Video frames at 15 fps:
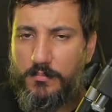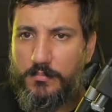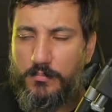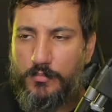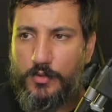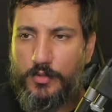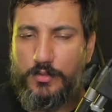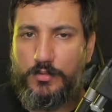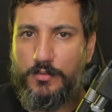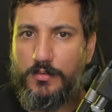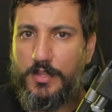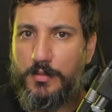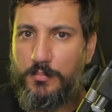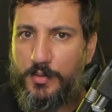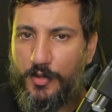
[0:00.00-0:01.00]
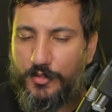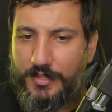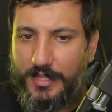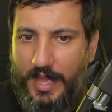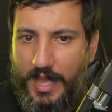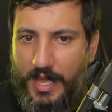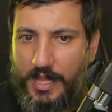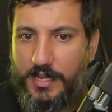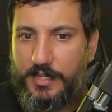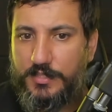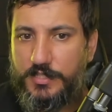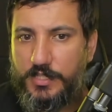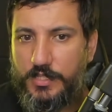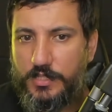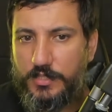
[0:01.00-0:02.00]
muito embrionária
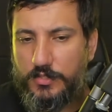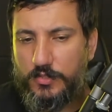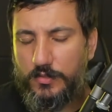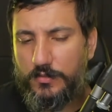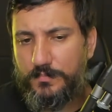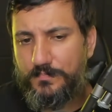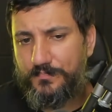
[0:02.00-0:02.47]
disso,